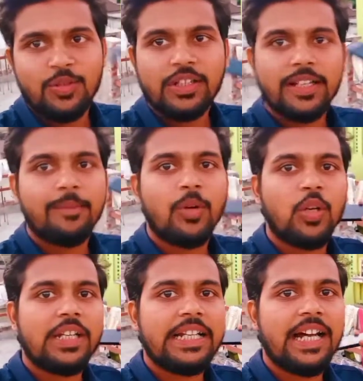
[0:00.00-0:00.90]
जो कि
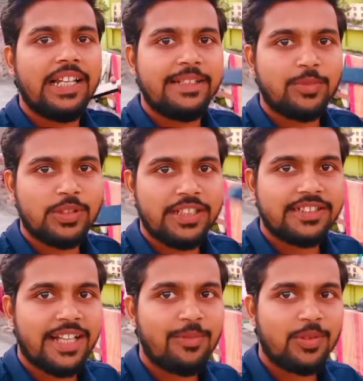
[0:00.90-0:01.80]
मौलाना
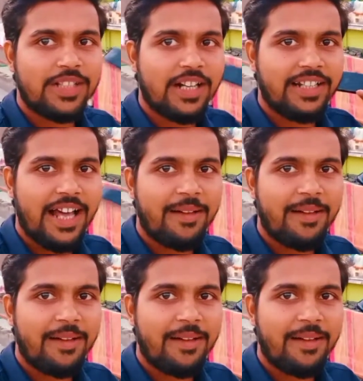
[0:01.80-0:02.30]
अलीमुद्दीन साहब उनका